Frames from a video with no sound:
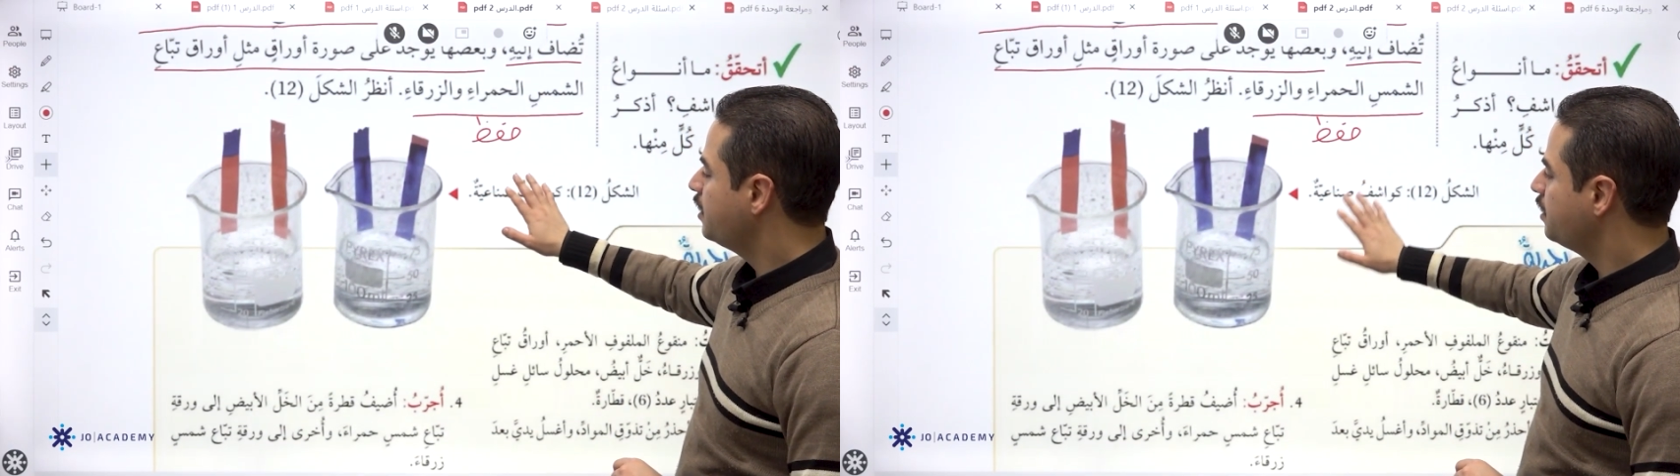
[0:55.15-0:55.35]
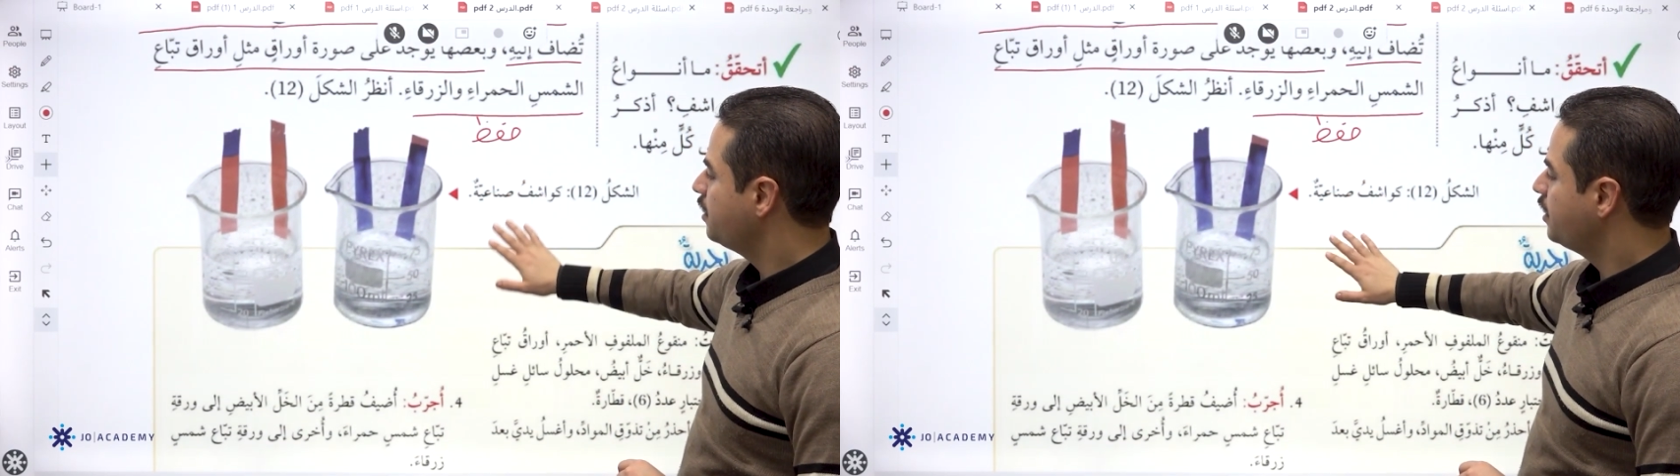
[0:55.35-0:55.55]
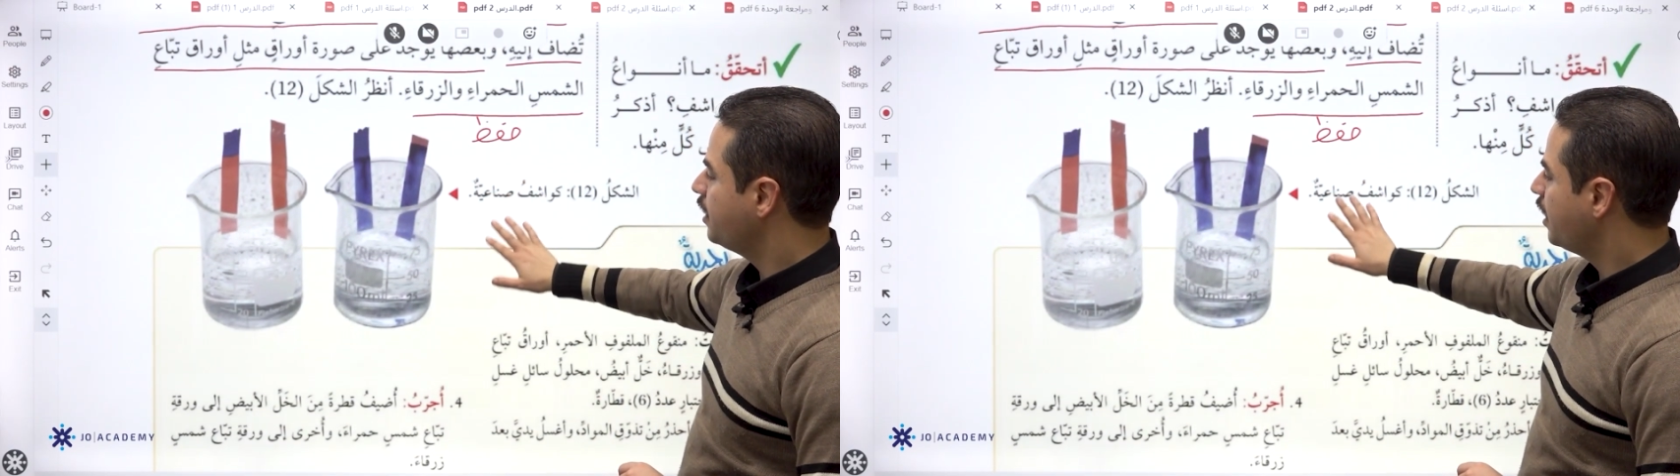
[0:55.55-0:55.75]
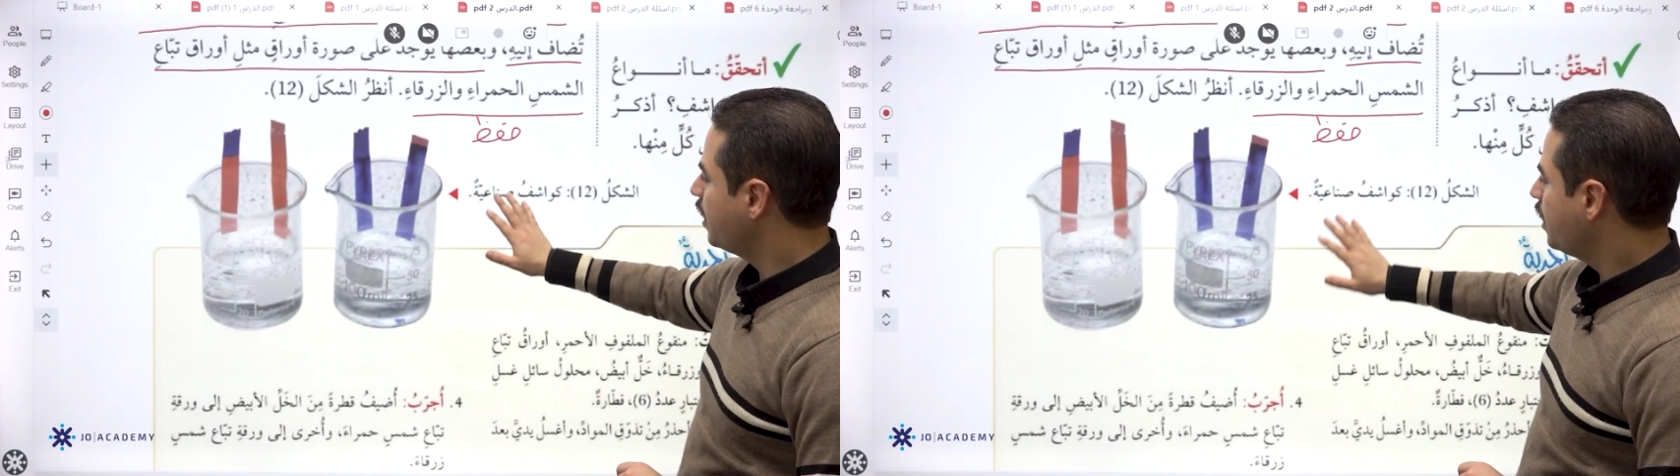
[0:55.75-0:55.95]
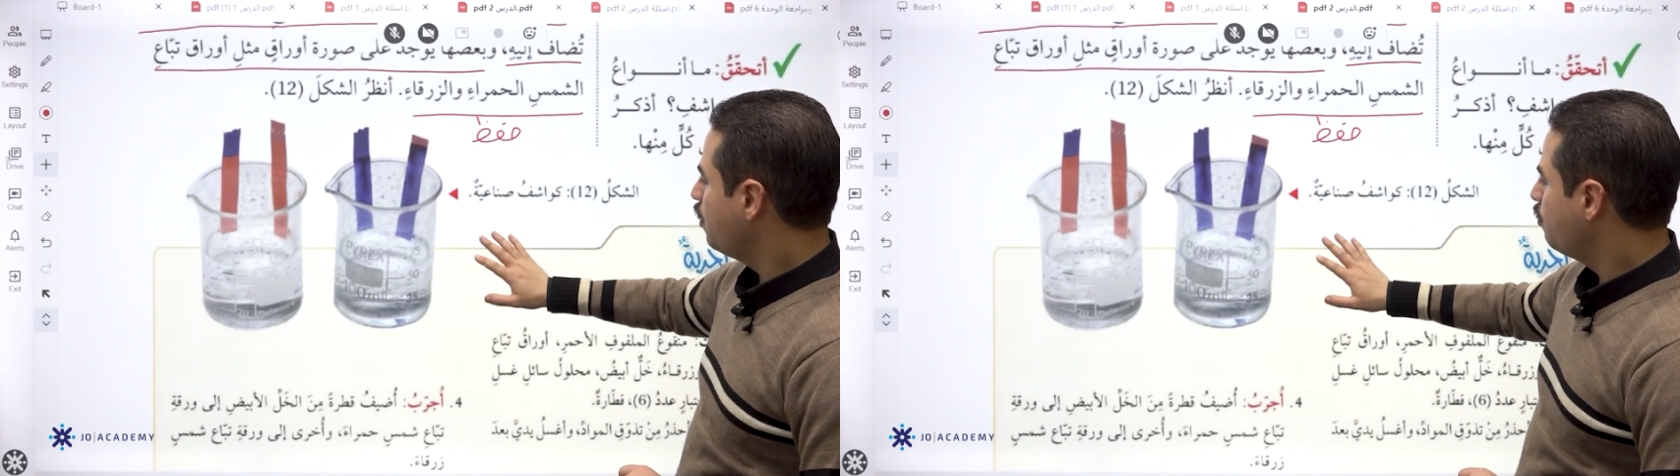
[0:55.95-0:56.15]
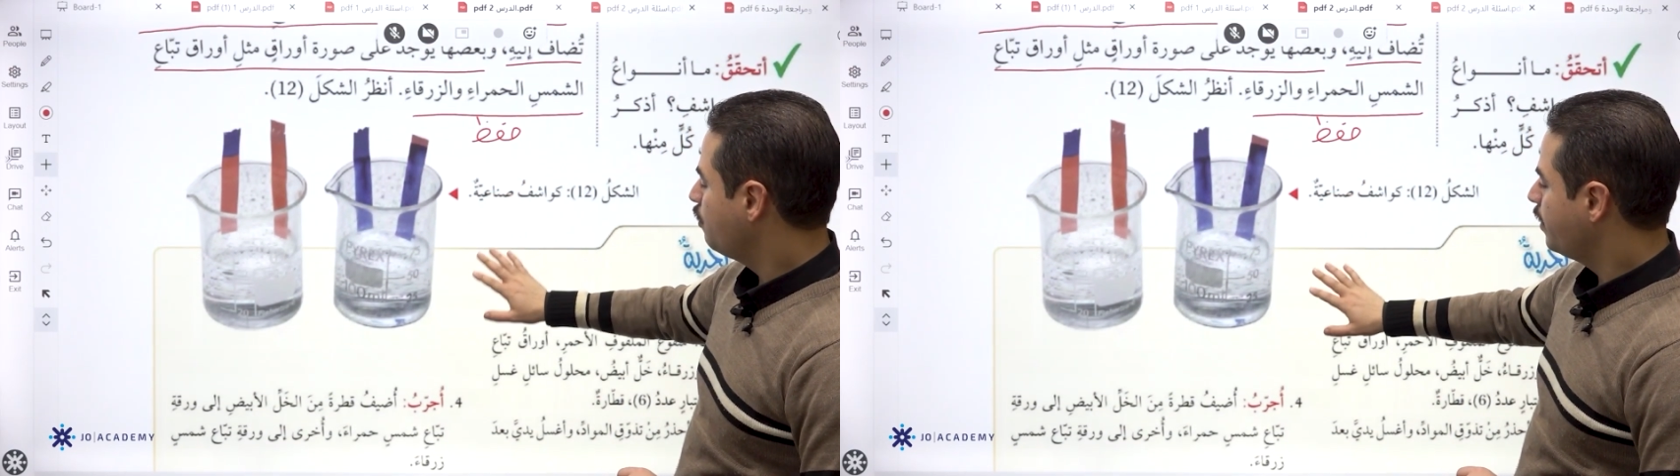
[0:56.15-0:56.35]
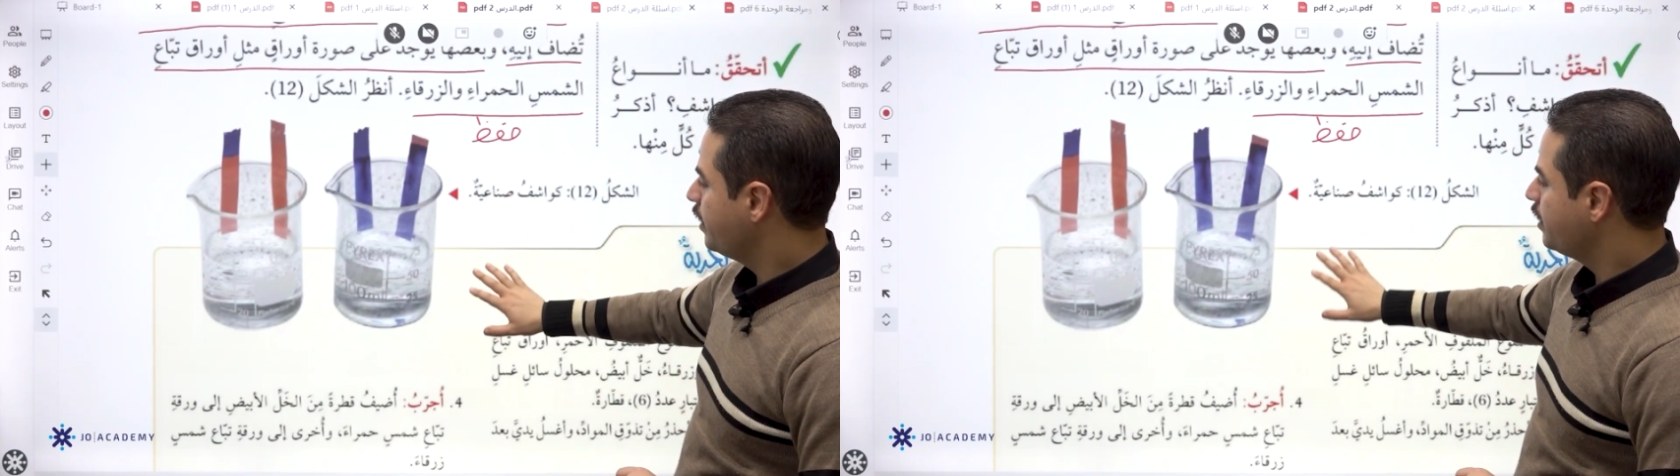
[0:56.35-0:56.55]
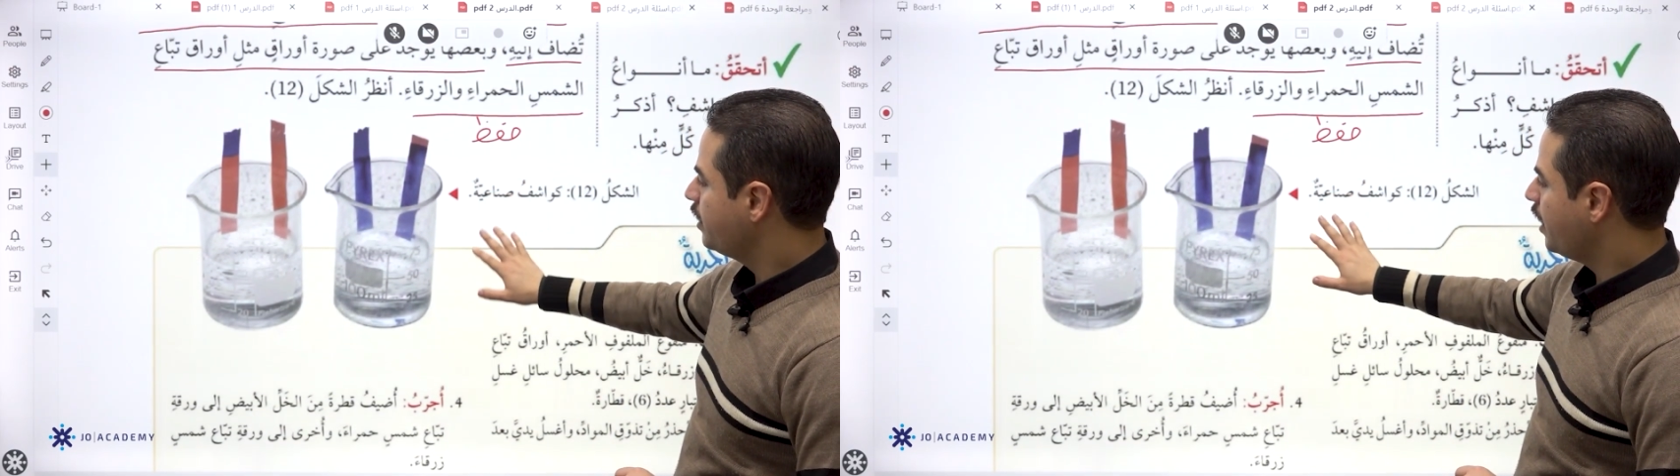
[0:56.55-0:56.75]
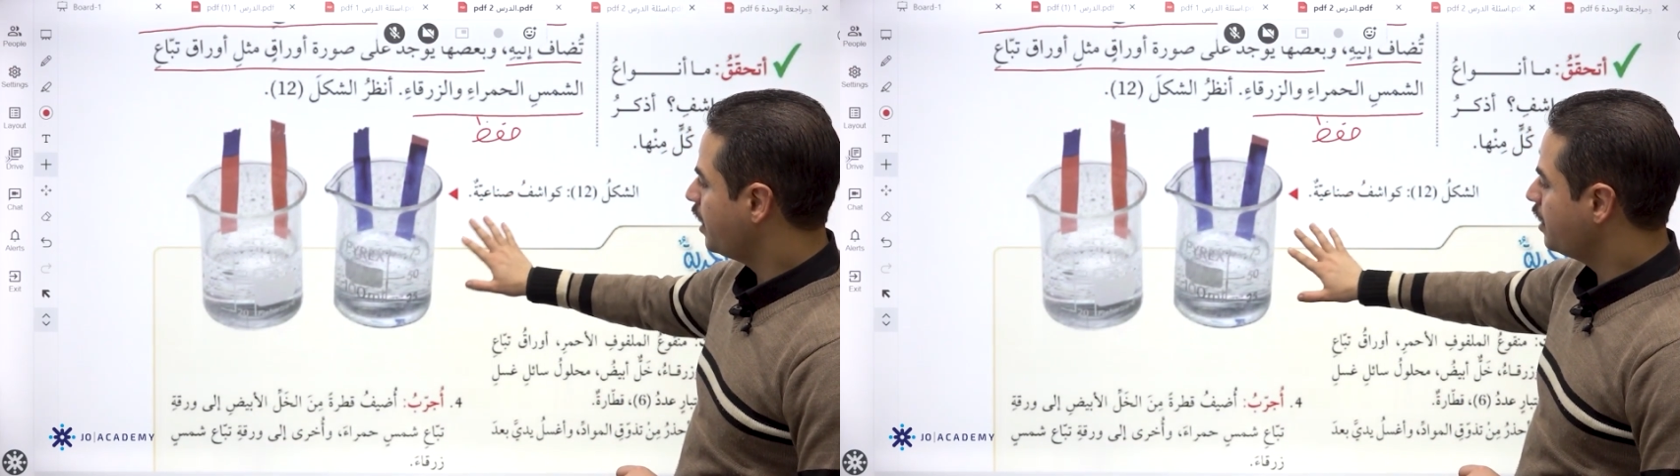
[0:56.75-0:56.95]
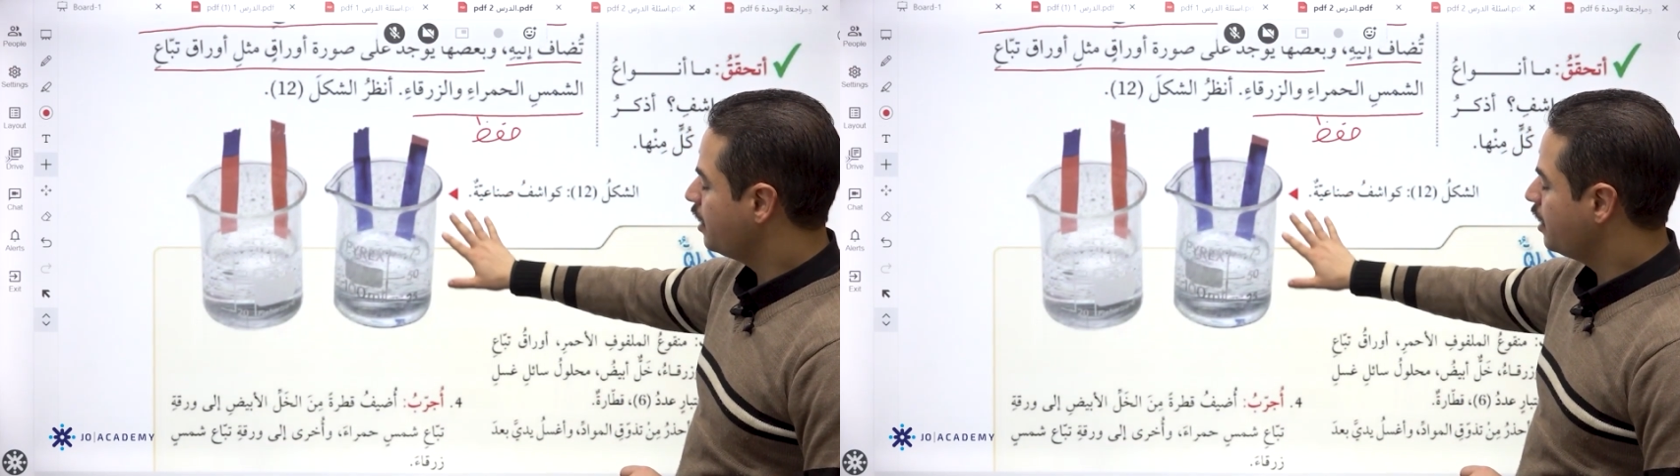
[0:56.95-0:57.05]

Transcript: لي على أو ببين لي عن